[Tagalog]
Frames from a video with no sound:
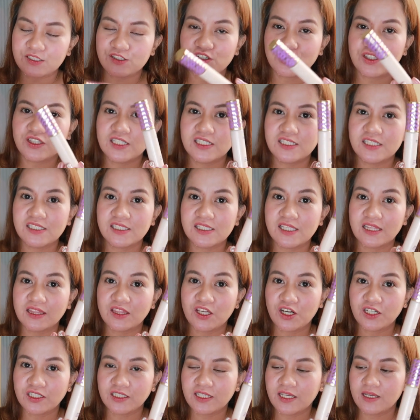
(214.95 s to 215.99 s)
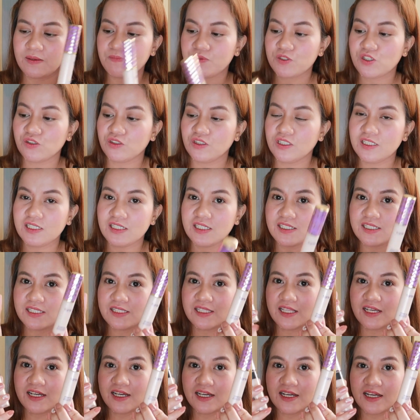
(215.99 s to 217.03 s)
So, this is the tart tape. So, this is
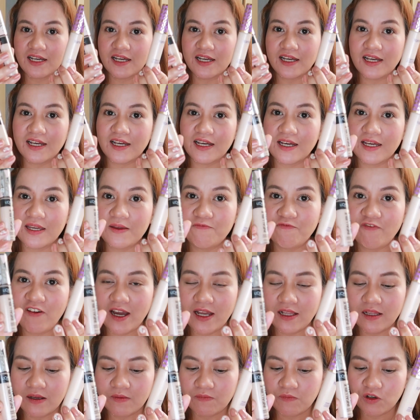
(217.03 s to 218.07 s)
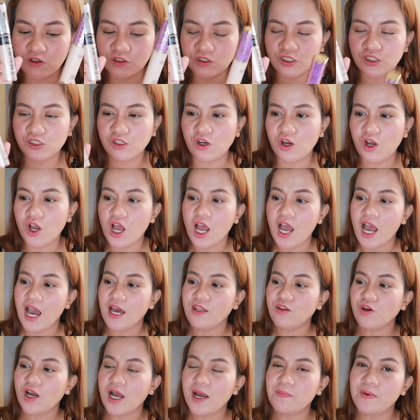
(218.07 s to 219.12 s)
the infallible. So,
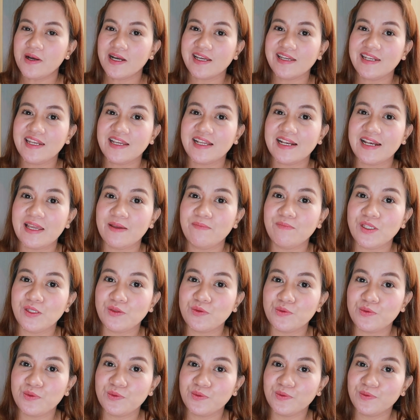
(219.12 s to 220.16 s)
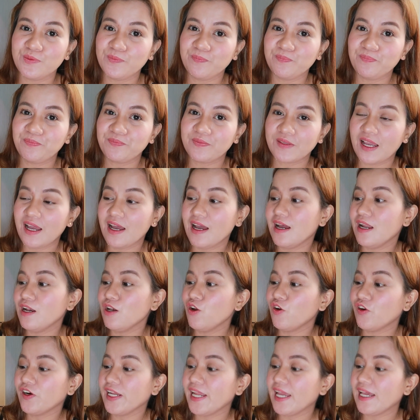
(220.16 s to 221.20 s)
ano nga bang kiniklaim nitong uh,
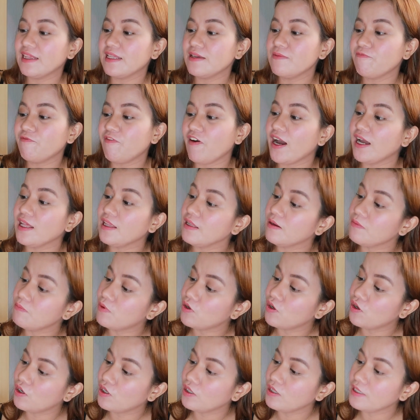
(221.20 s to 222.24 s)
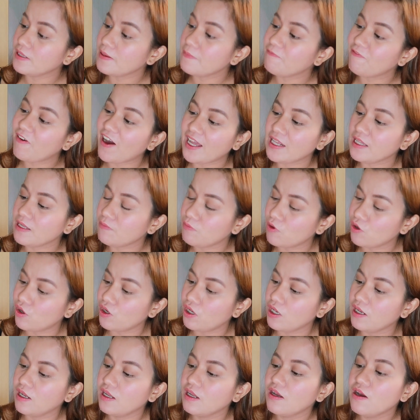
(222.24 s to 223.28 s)
L'Oreal Infallible?
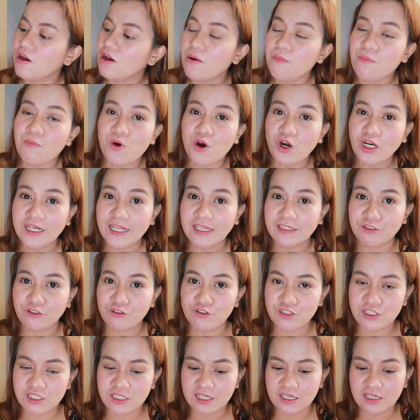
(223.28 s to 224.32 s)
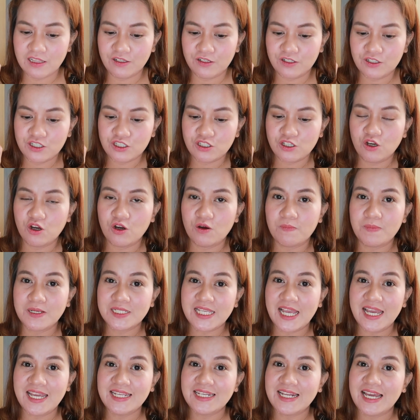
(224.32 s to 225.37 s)
Infallible more than concealer. So,
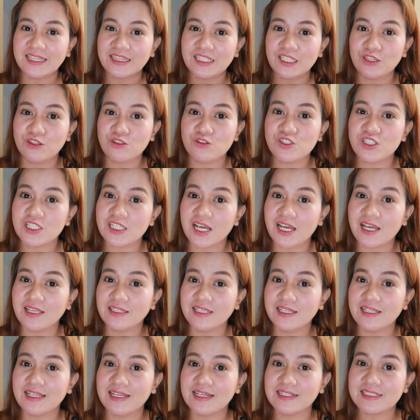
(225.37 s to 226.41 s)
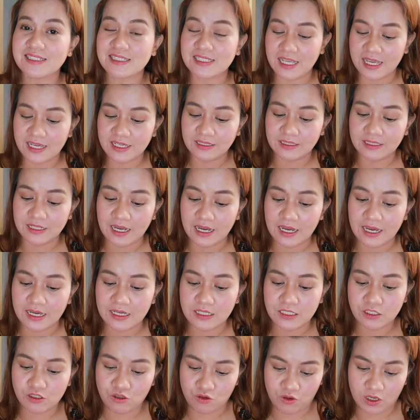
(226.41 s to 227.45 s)
basahin natin dun sa kanilang site,
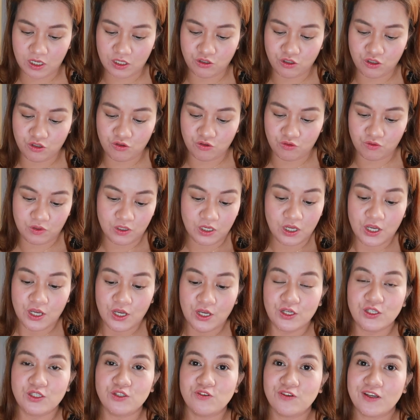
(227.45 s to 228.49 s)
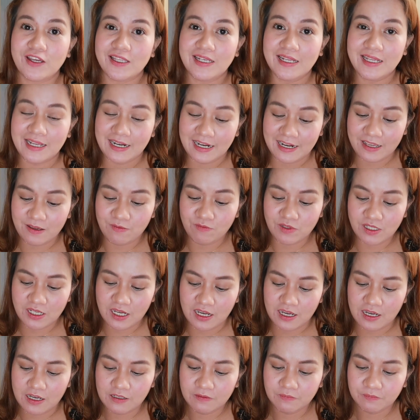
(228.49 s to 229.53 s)
guys, kung ano yung, yung kiniklaim
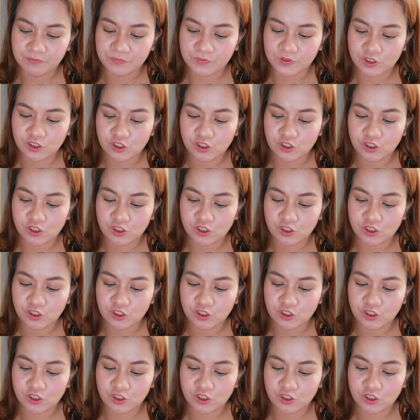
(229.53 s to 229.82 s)
niya.